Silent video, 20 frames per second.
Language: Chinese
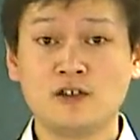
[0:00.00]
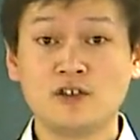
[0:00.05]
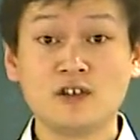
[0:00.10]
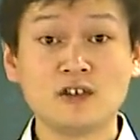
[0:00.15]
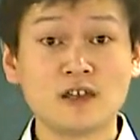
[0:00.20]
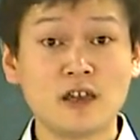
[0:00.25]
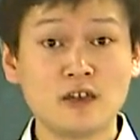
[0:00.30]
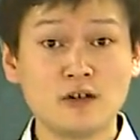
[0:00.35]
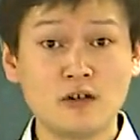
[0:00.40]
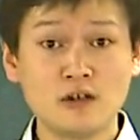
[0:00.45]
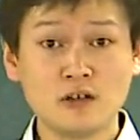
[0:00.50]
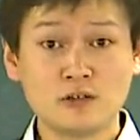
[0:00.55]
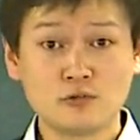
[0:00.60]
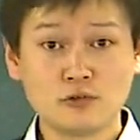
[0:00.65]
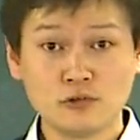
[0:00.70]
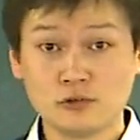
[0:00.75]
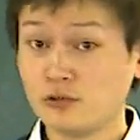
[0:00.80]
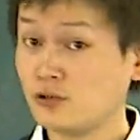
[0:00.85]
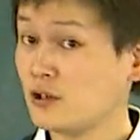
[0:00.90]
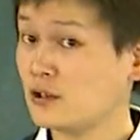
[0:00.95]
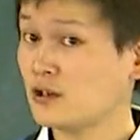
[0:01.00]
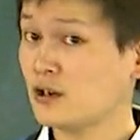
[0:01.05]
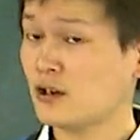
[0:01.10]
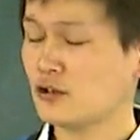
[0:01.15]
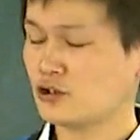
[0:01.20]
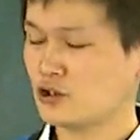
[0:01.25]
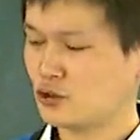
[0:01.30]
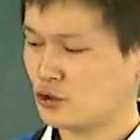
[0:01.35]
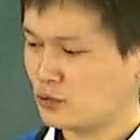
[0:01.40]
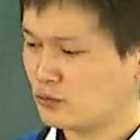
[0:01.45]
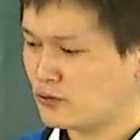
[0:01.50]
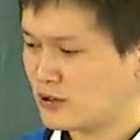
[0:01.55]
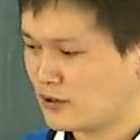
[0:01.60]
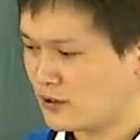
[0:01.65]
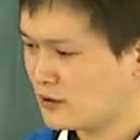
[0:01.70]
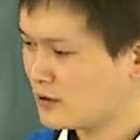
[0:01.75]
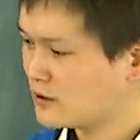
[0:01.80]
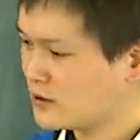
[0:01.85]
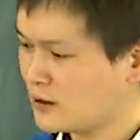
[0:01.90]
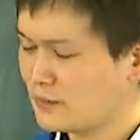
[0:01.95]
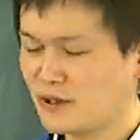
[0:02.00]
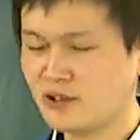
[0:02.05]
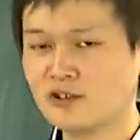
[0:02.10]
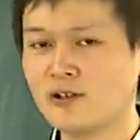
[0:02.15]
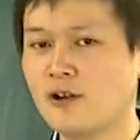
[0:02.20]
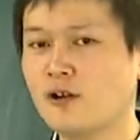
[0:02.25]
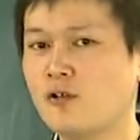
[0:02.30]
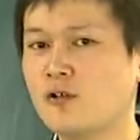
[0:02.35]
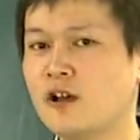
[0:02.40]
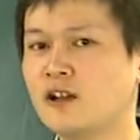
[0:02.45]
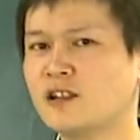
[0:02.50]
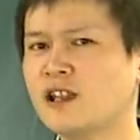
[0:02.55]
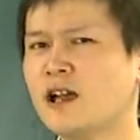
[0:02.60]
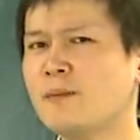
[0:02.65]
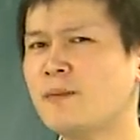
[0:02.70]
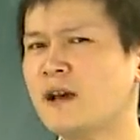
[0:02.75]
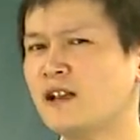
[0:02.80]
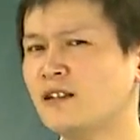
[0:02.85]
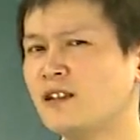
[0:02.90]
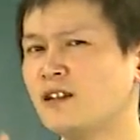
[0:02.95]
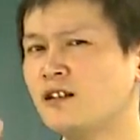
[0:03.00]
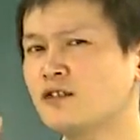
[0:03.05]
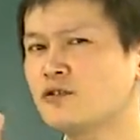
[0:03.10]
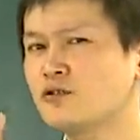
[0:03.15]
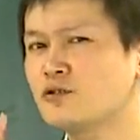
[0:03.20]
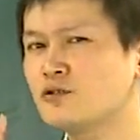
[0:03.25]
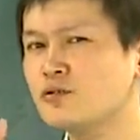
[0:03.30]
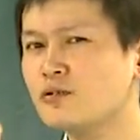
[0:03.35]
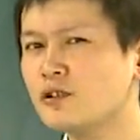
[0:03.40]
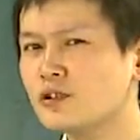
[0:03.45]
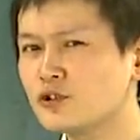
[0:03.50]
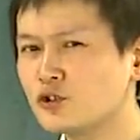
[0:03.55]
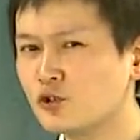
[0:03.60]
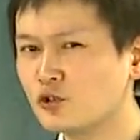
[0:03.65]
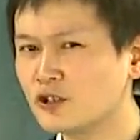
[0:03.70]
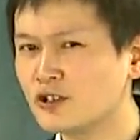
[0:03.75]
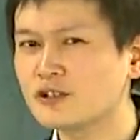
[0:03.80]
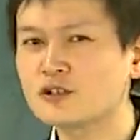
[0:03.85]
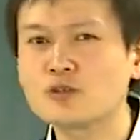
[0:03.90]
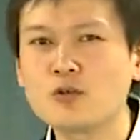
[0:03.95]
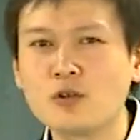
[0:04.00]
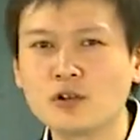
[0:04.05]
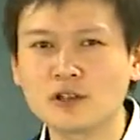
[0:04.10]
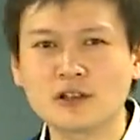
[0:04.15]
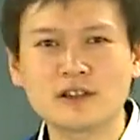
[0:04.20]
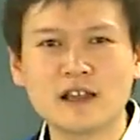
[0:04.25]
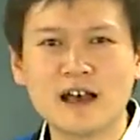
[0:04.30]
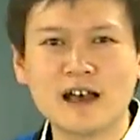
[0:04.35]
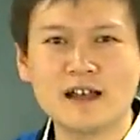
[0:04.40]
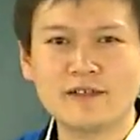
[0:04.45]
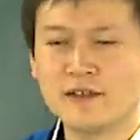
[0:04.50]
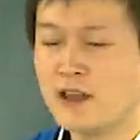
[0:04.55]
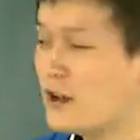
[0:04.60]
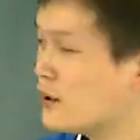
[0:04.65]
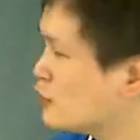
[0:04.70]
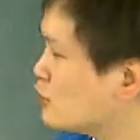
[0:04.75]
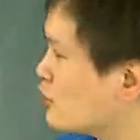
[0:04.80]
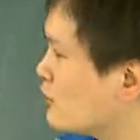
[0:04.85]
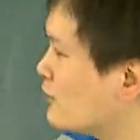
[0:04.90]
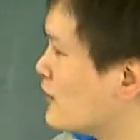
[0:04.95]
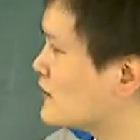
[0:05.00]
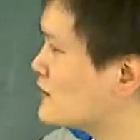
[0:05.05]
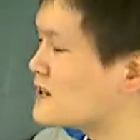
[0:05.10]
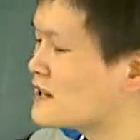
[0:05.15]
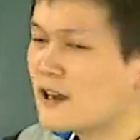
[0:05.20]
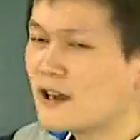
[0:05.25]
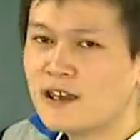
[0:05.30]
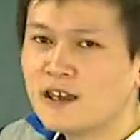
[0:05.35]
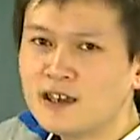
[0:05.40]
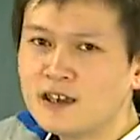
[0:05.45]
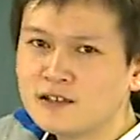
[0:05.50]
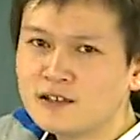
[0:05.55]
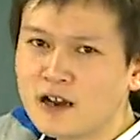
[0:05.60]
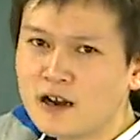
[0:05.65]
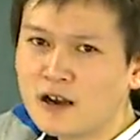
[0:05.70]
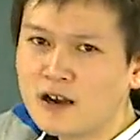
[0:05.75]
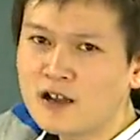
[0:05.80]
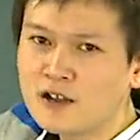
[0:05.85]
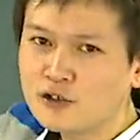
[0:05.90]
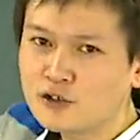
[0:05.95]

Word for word: 现在有很多学校的老师出题呢，特别狡猾，他把那个最容易错的答案就放在 A 那儿，